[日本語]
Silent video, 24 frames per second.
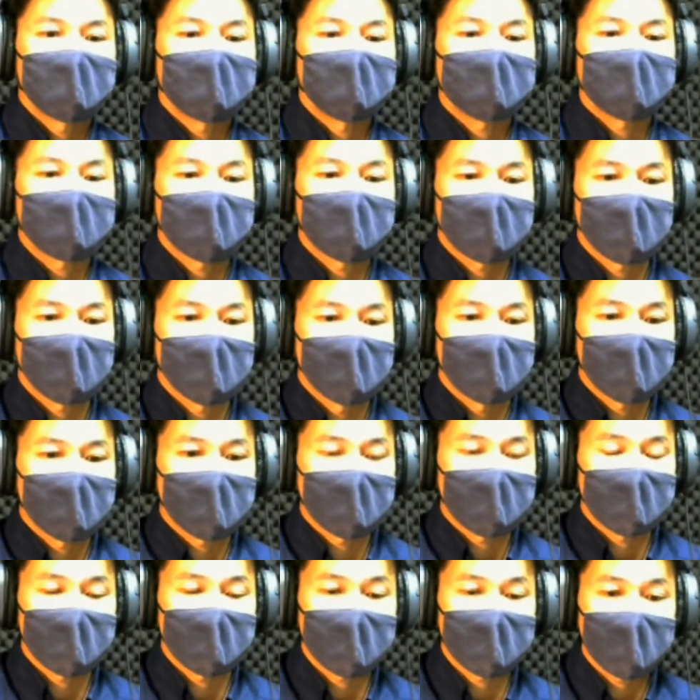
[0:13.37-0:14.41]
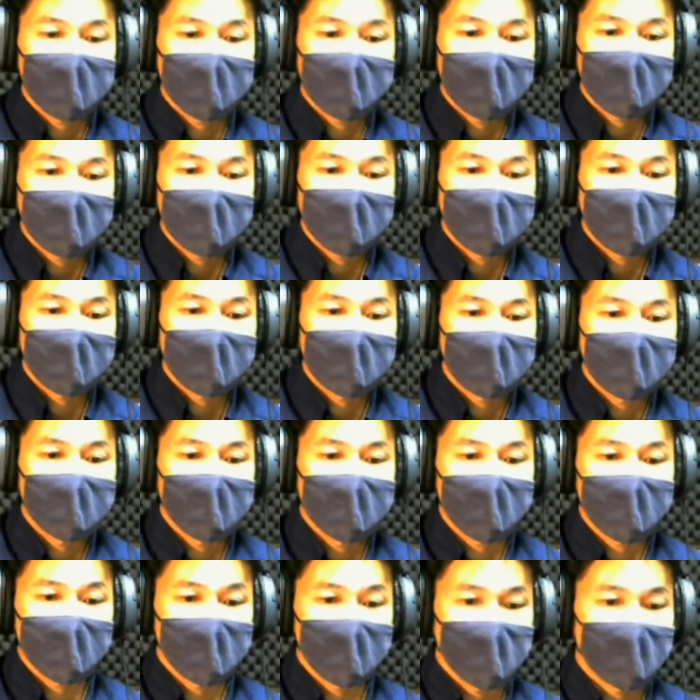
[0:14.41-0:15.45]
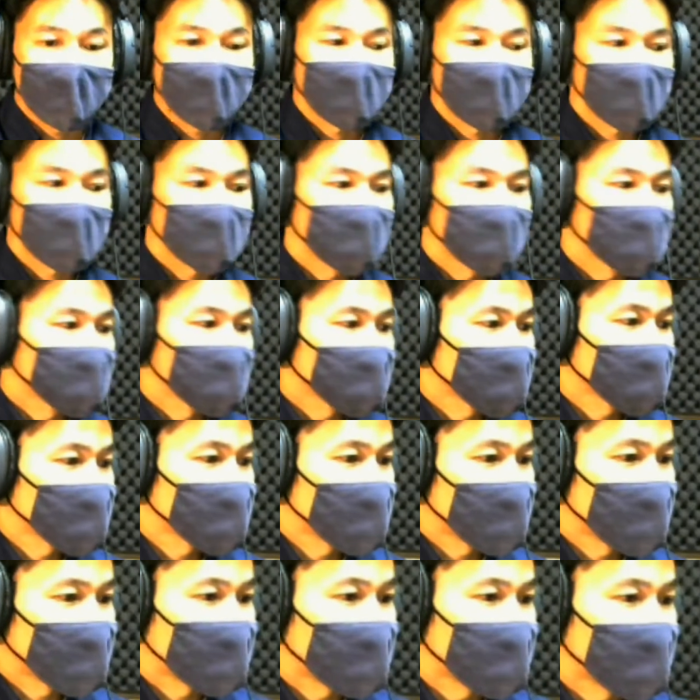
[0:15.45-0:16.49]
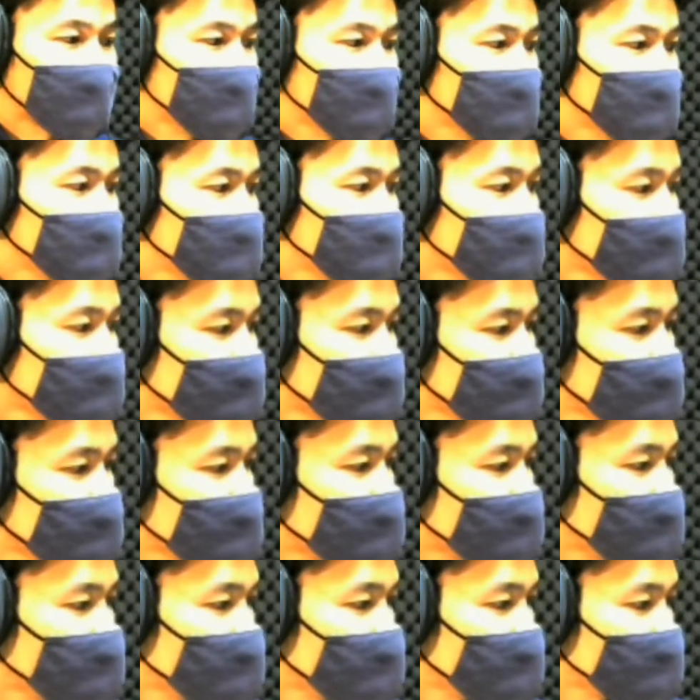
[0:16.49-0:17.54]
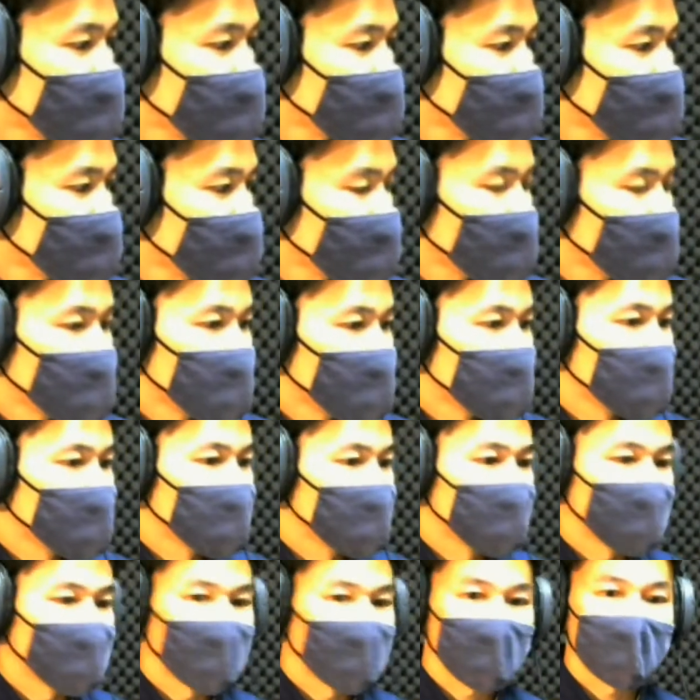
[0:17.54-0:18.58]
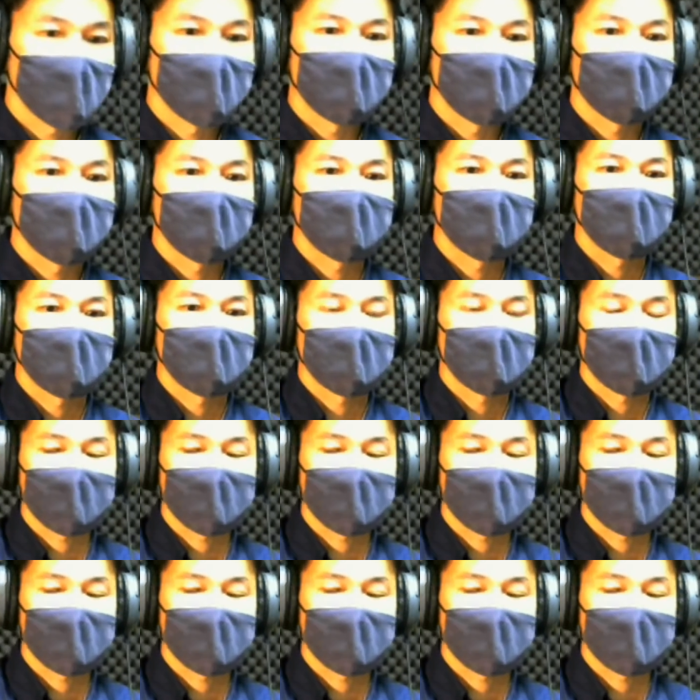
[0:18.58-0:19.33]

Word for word: えー、務めさせていただきますのは、えー、井村豪と申します、